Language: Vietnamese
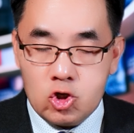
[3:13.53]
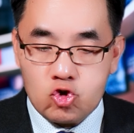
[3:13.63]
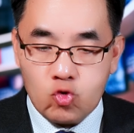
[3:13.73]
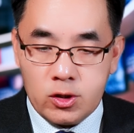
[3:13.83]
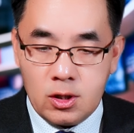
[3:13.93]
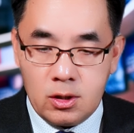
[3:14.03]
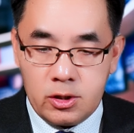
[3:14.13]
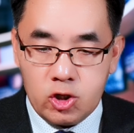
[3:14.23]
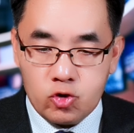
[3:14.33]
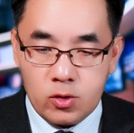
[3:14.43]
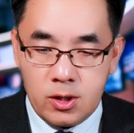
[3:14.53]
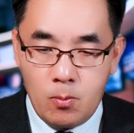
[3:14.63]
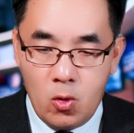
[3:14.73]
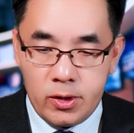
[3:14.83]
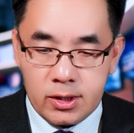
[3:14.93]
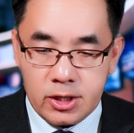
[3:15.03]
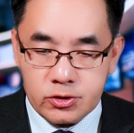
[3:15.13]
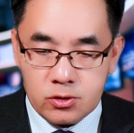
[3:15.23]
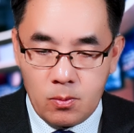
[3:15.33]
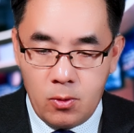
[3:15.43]
chuẩn đời nhớ từ nơi morning
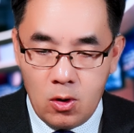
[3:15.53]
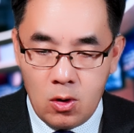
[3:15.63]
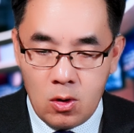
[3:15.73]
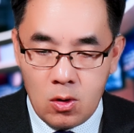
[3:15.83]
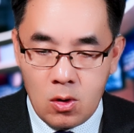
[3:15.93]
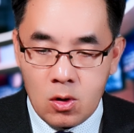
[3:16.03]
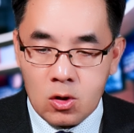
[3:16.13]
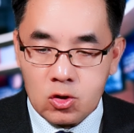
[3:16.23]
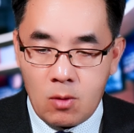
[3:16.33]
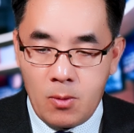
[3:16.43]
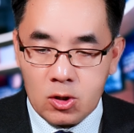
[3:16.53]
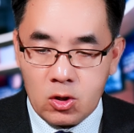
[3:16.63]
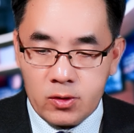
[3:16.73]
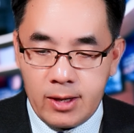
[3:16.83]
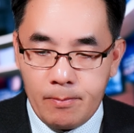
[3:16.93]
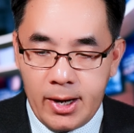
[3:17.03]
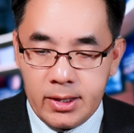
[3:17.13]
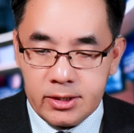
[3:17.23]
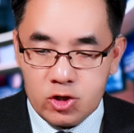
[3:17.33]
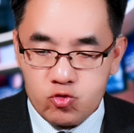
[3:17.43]
consult poll tàu bỏ tàu để
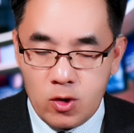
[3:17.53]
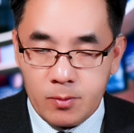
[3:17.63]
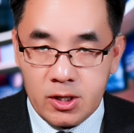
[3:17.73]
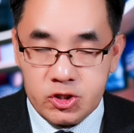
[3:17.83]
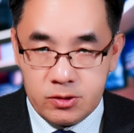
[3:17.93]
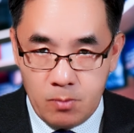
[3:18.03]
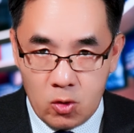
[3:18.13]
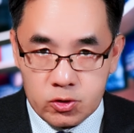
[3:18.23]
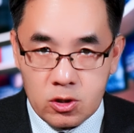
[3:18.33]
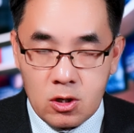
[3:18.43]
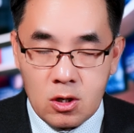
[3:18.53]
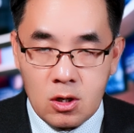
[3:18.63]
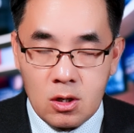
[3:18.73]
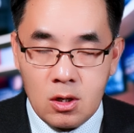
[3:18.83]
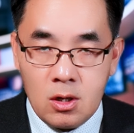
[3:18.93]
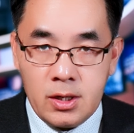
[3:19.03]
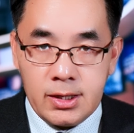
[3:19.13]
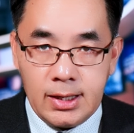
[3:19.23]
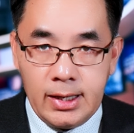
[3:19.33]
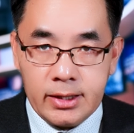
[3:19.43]
Biden để Trump cái xin bao giờ
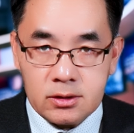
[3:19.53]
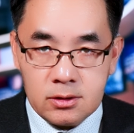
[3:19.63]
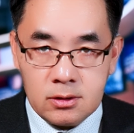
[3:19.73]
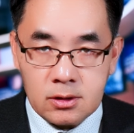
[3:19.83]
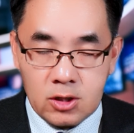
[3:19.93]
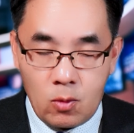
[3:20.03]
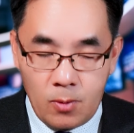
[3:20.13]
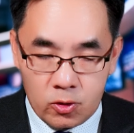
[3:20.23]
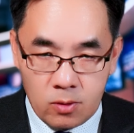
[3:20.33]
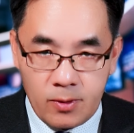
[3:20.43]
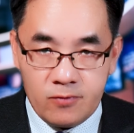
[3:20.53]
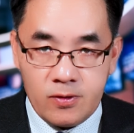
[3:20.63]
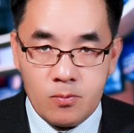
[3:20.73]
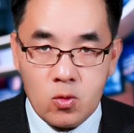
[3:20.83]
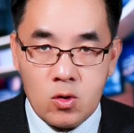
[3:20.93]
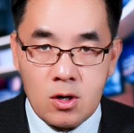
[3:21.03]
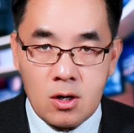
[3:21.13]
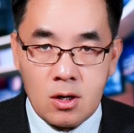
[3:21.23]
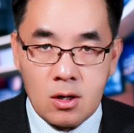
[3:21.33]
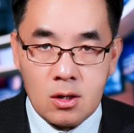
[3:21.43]
ít lần tư tàu pro cho bé phèn
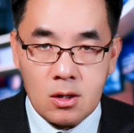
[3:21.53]
bùa